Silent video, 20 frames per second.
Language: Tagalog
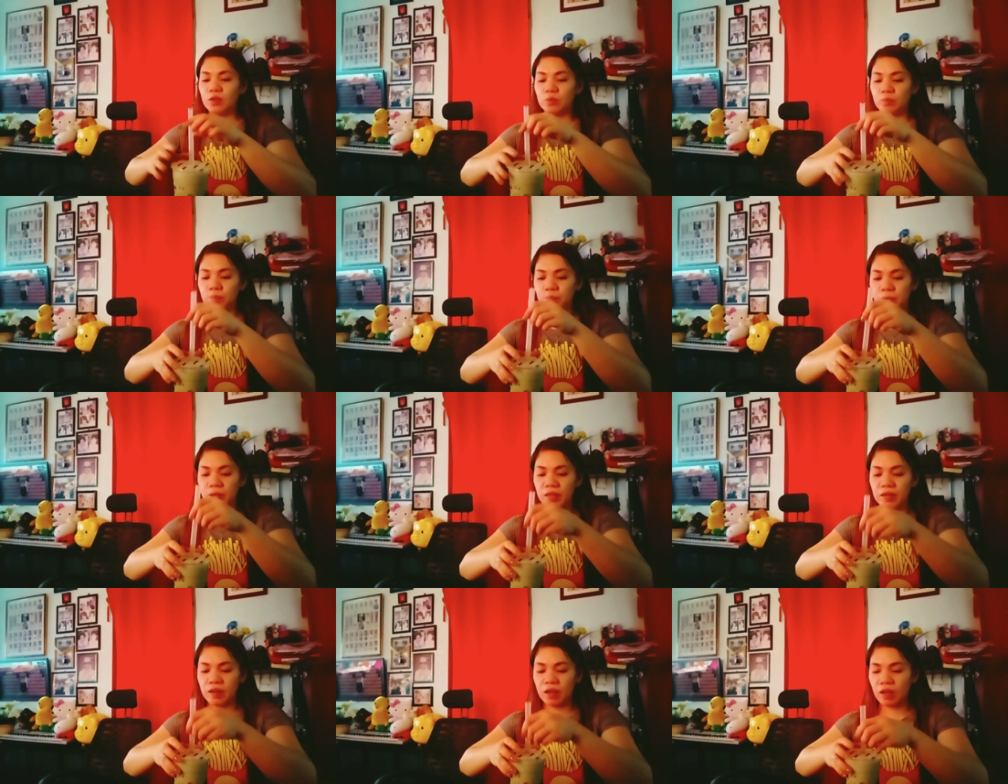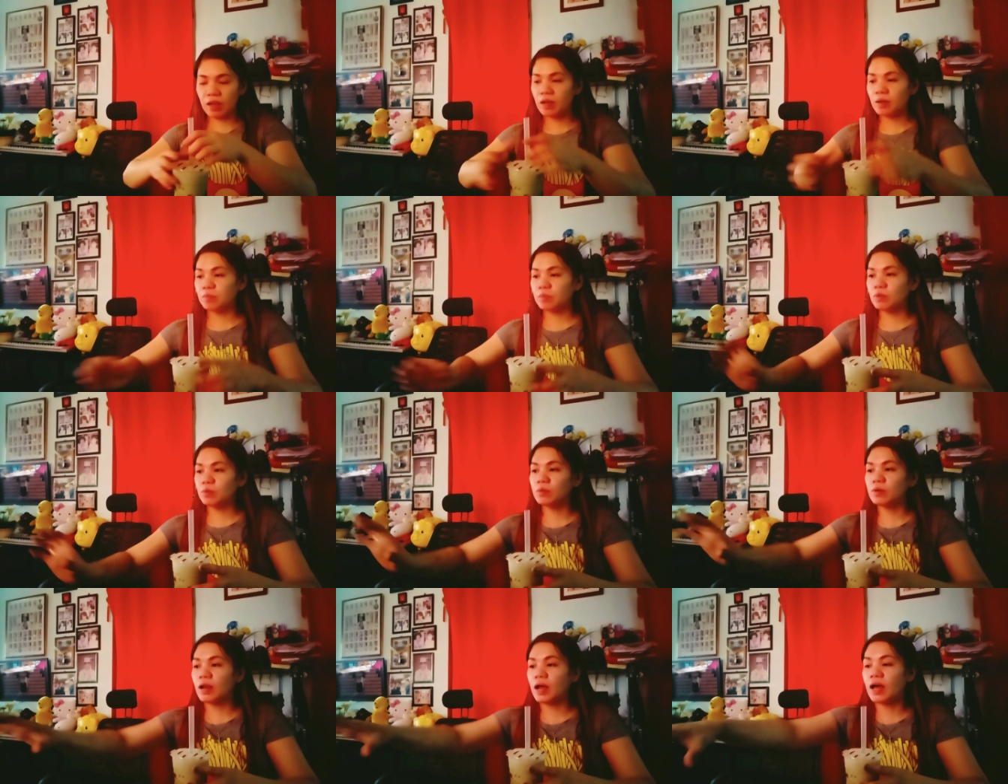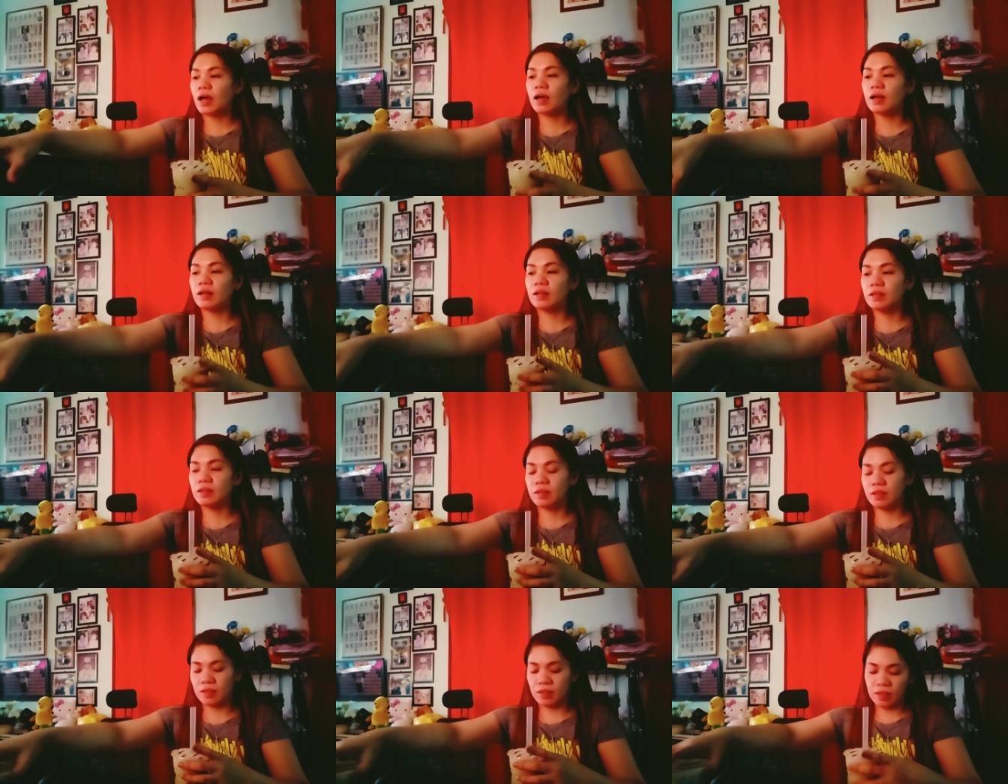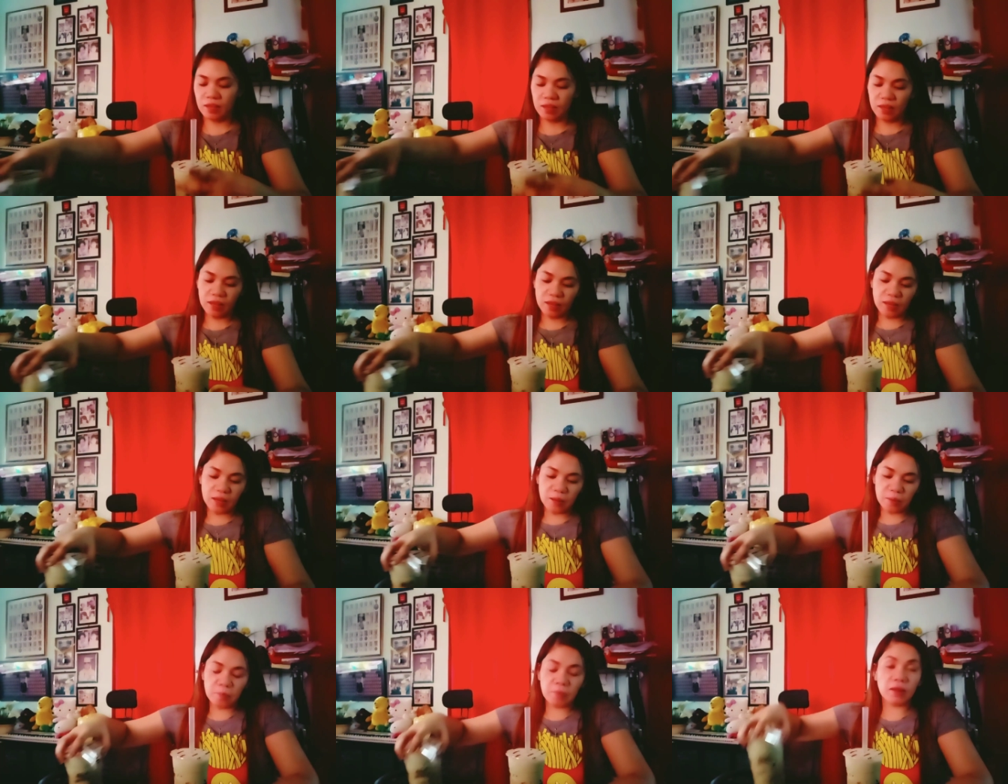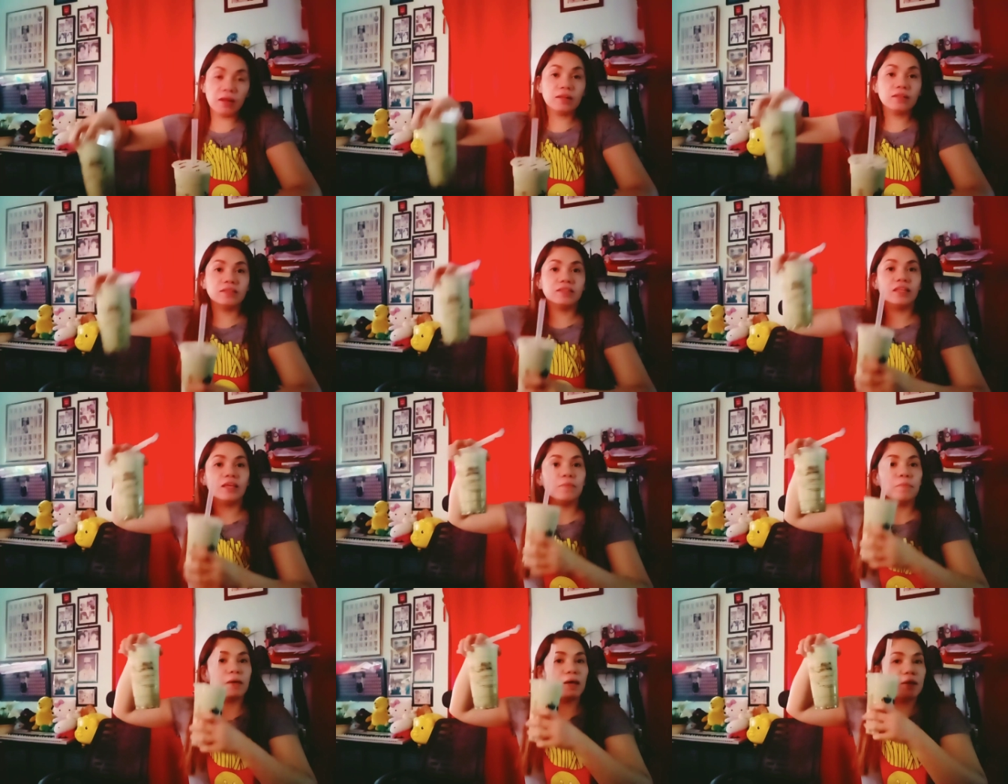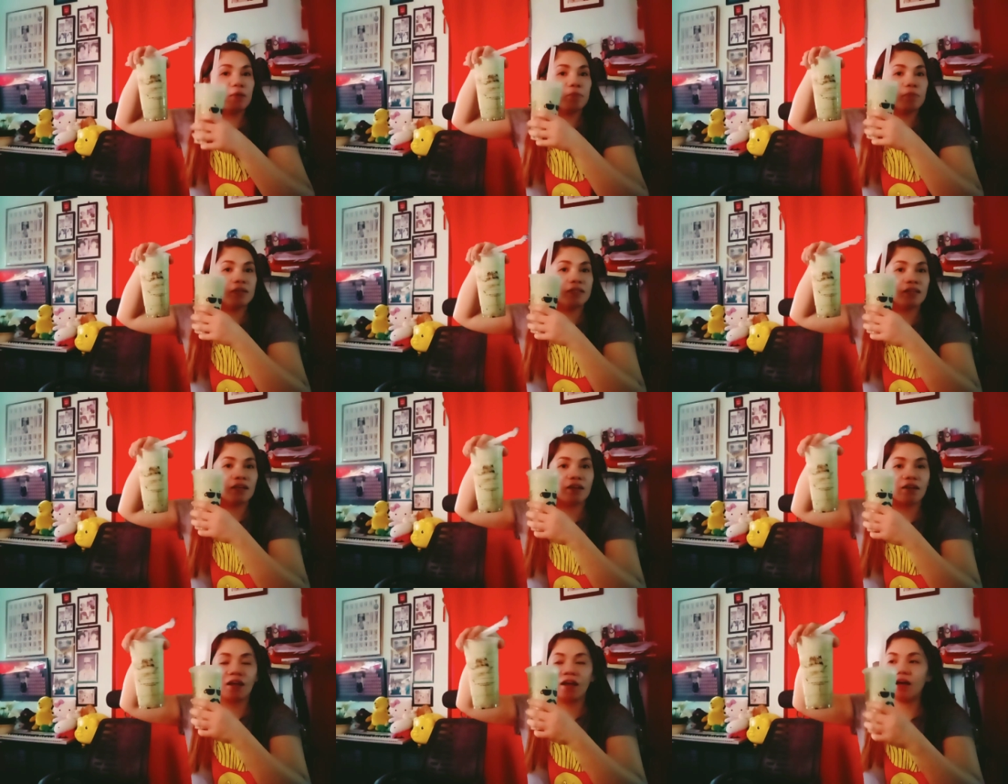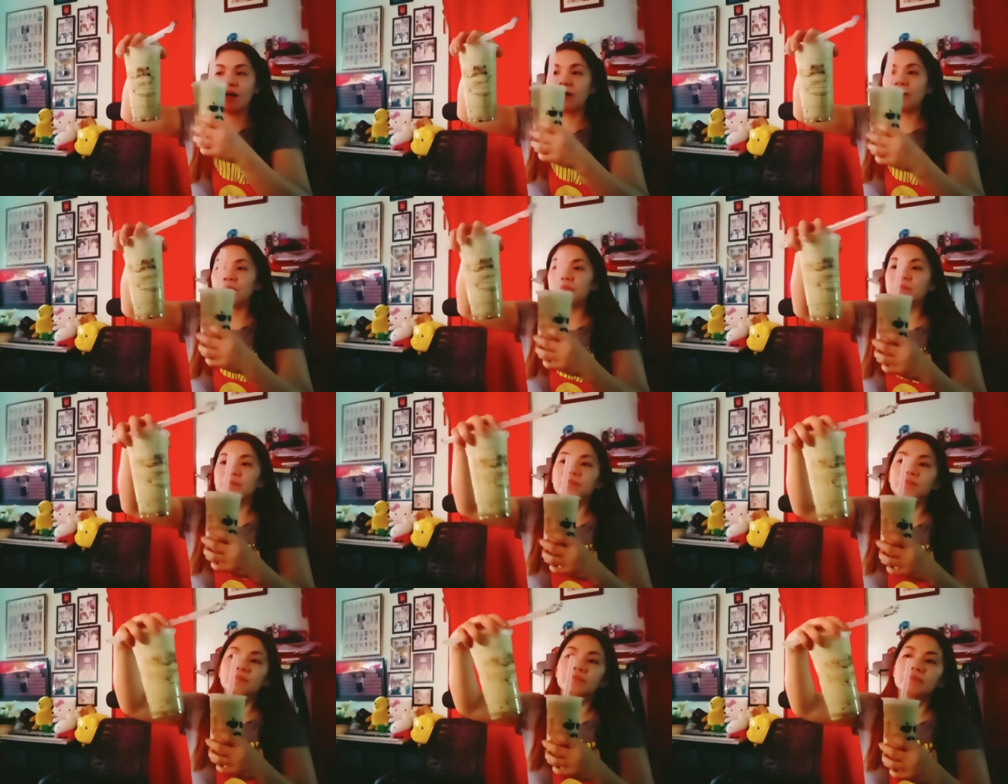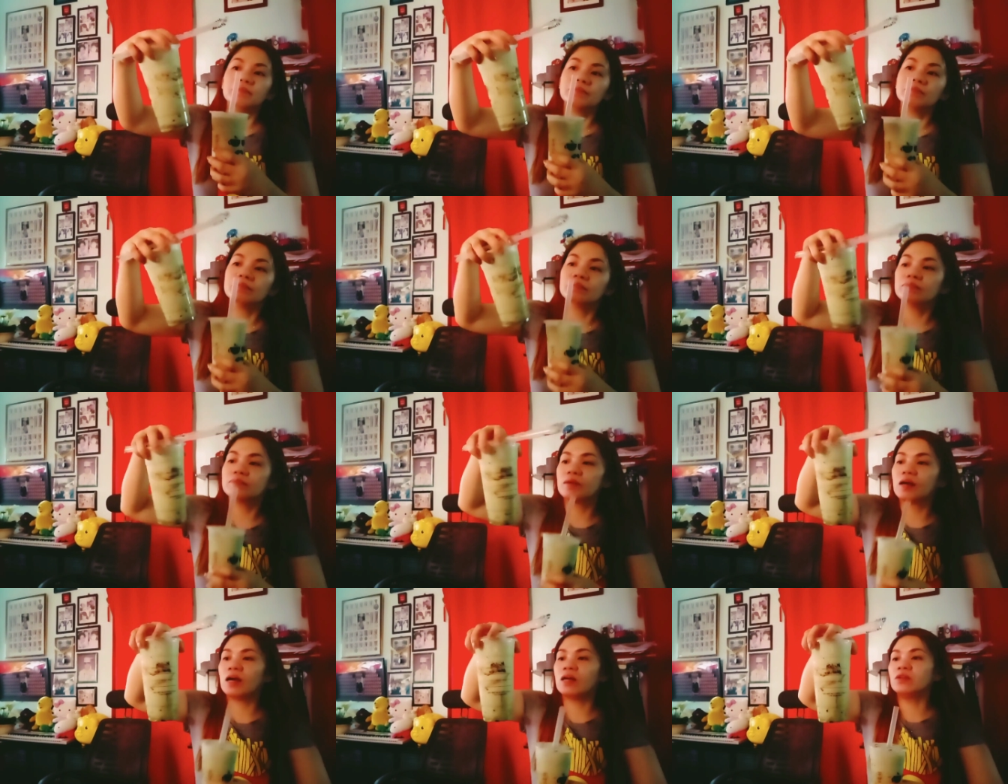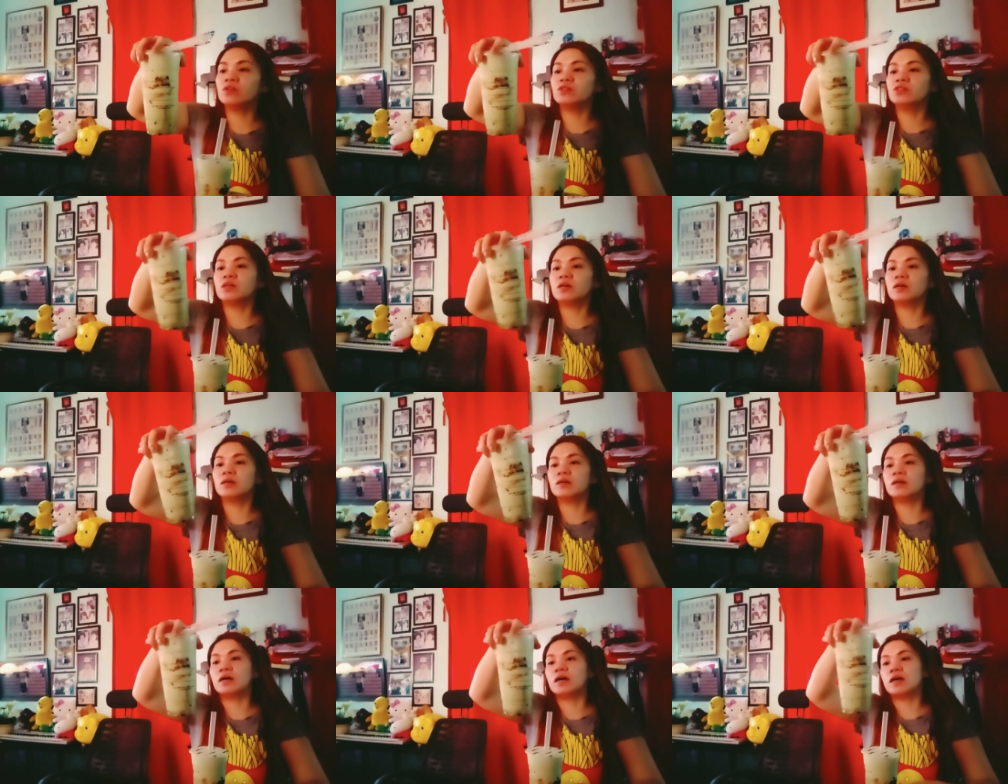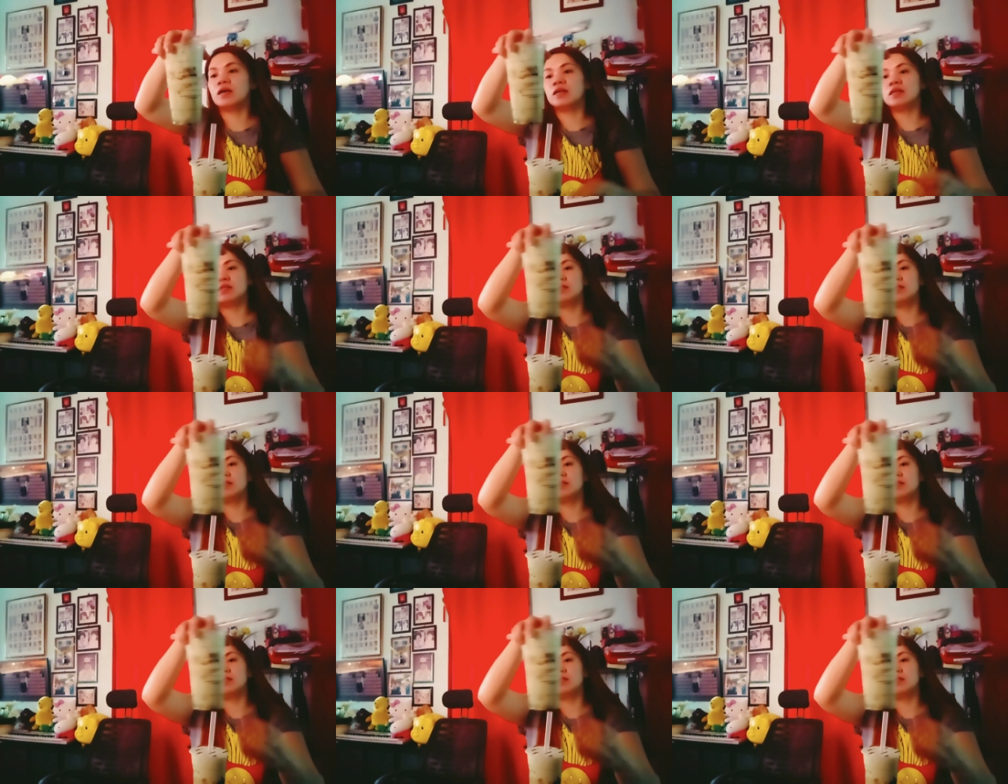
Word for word: pinakamurang milk tea, pero masarap. Ano siya, guys?